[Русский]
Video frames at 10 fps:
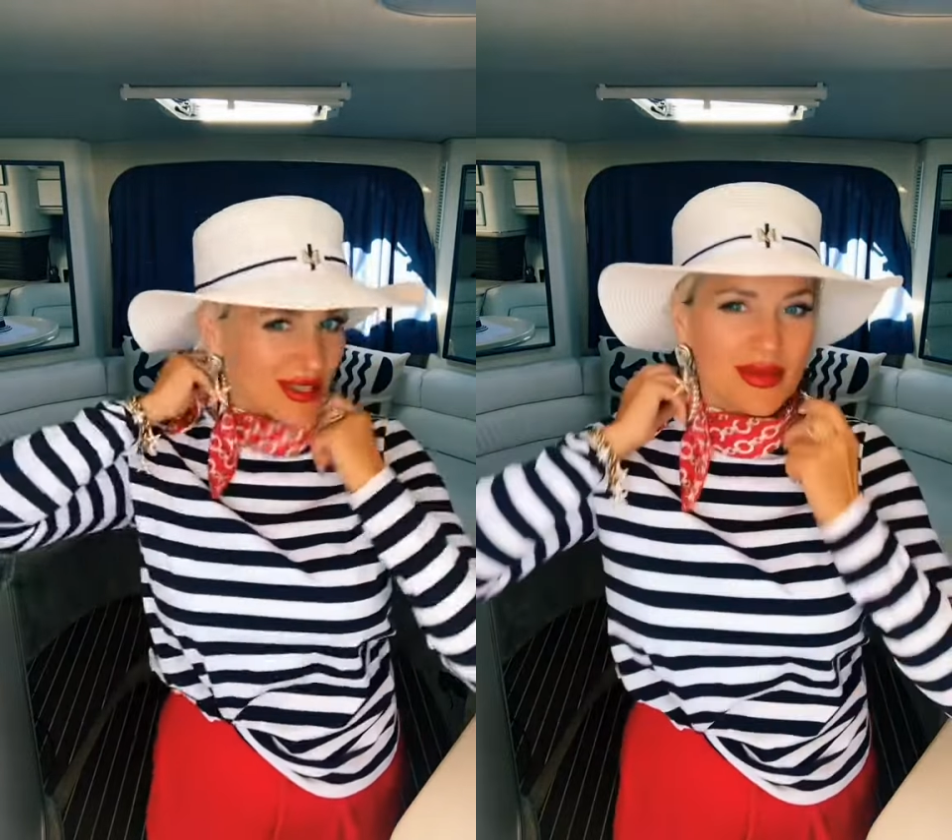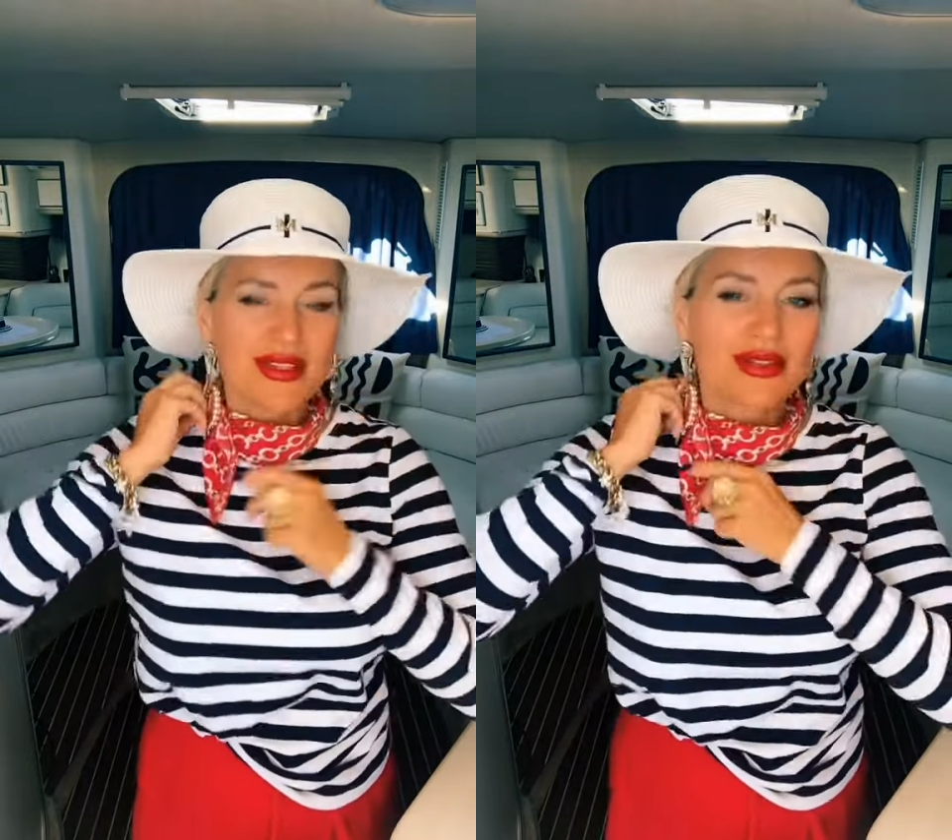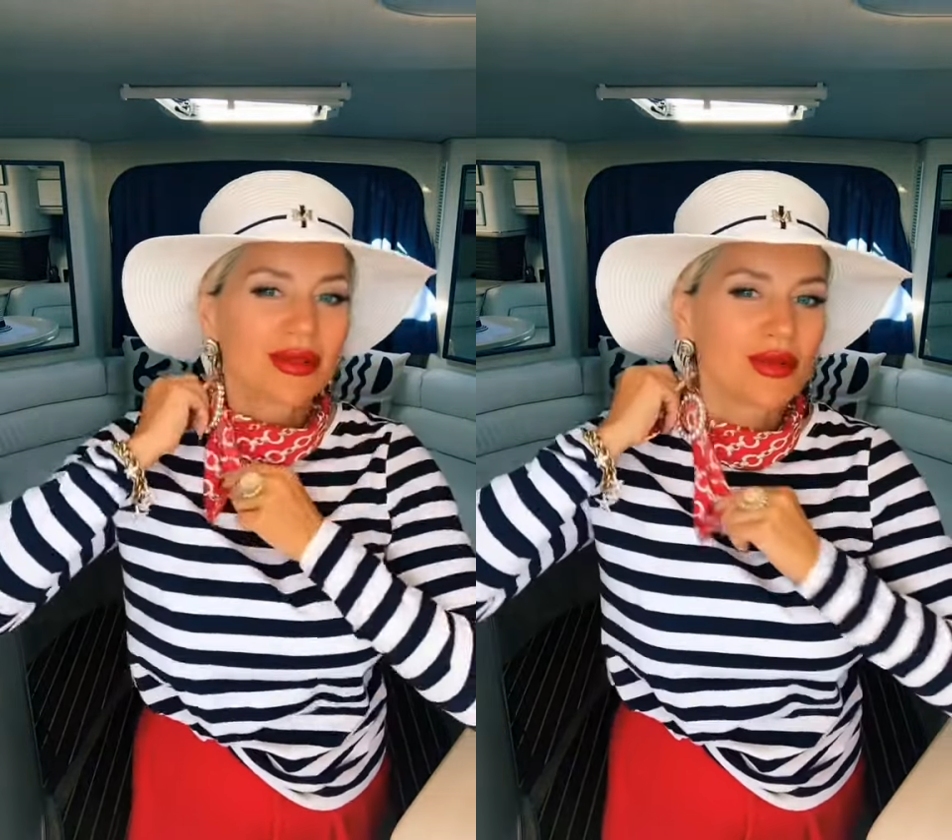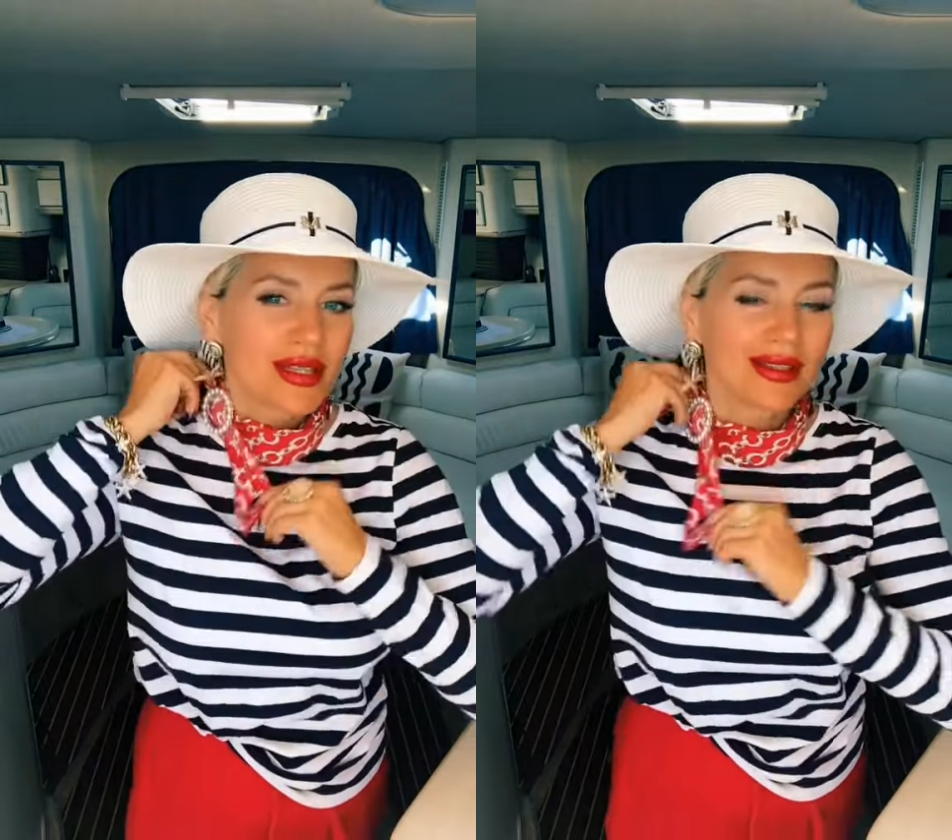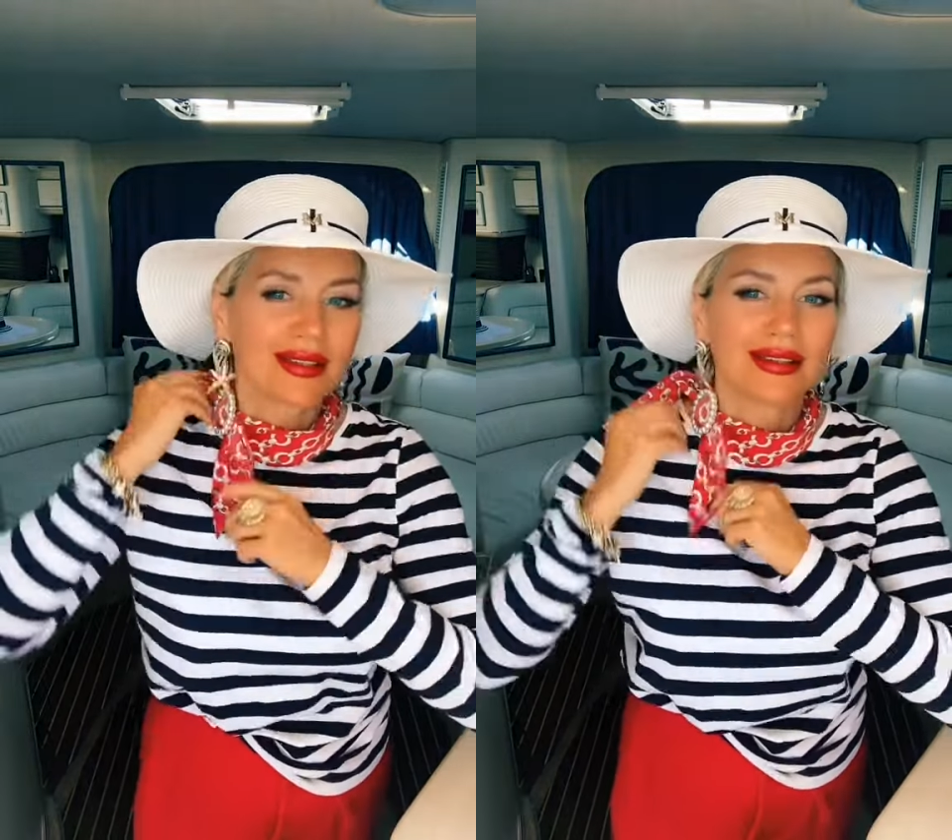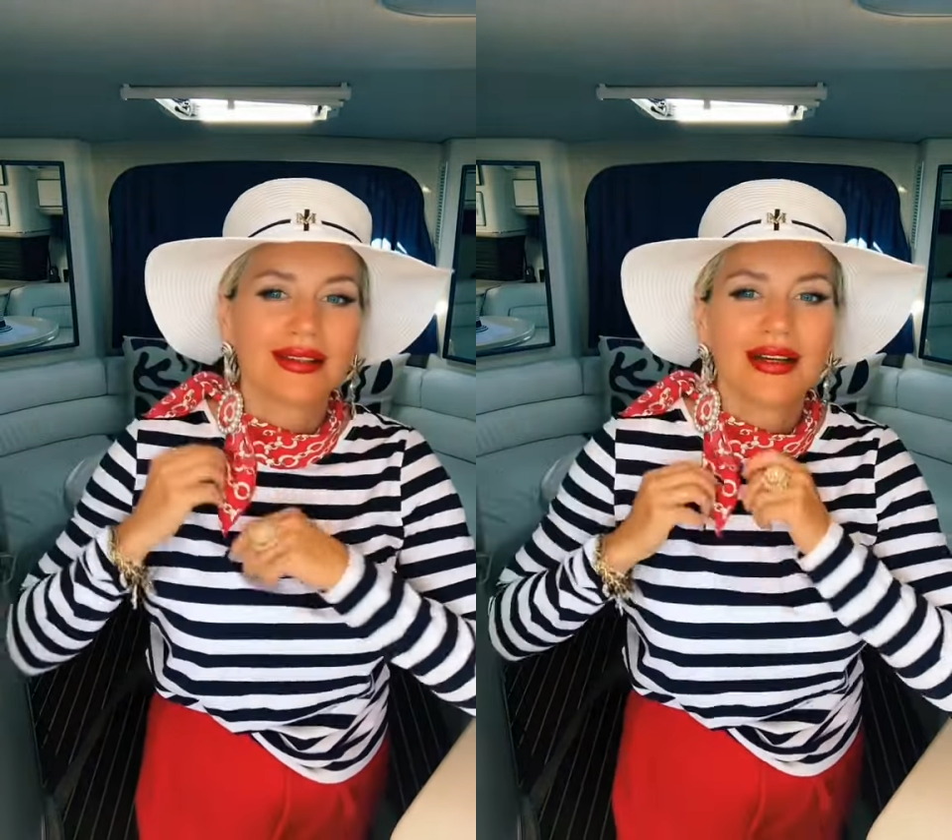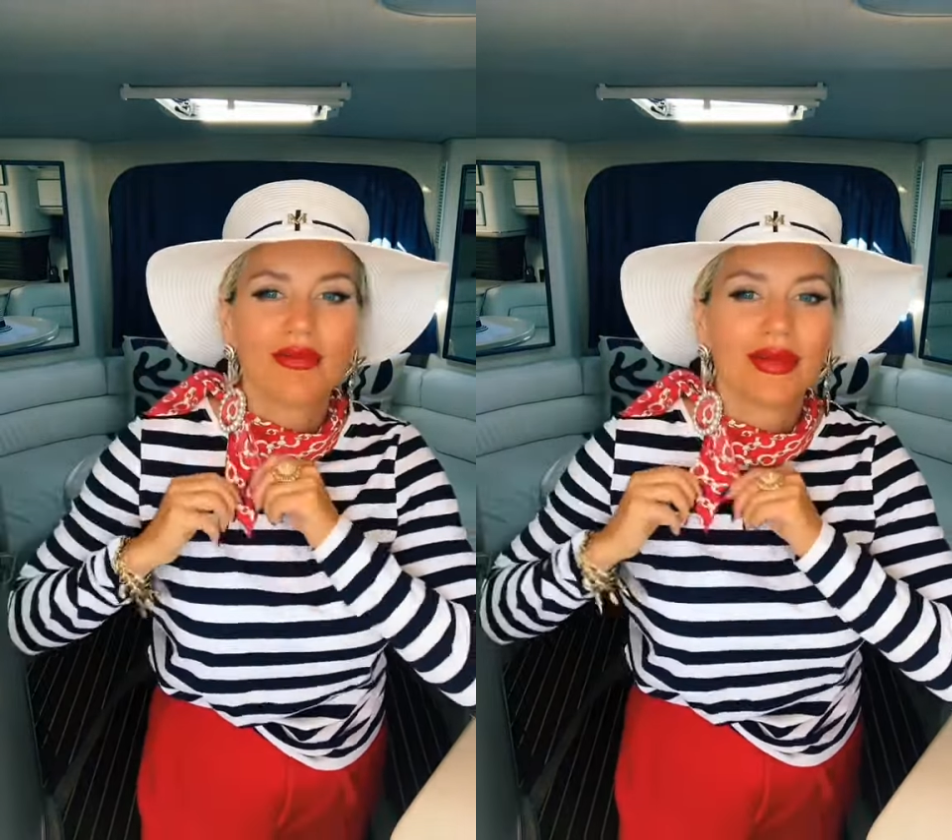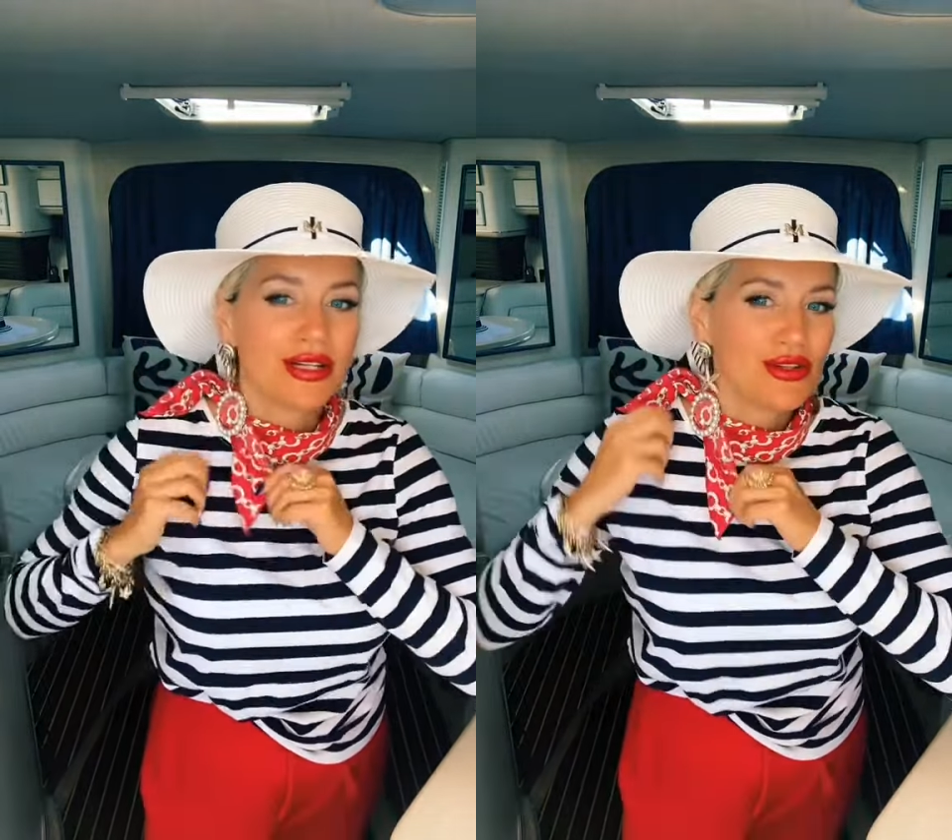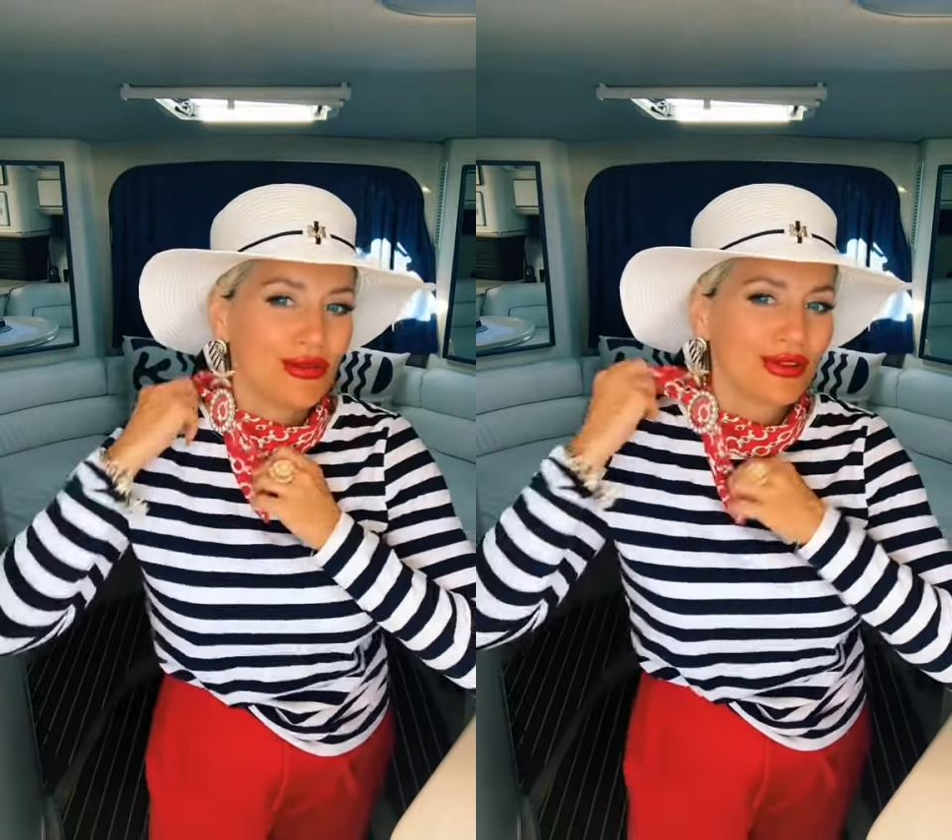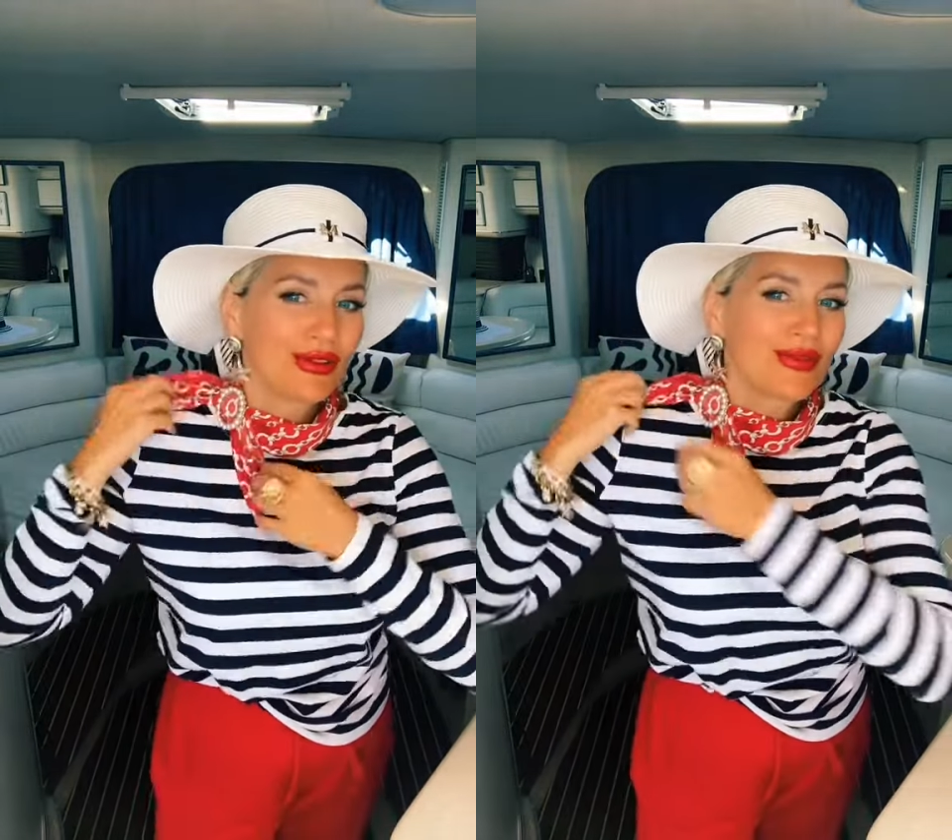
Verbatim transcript: перевернуть это на бочок.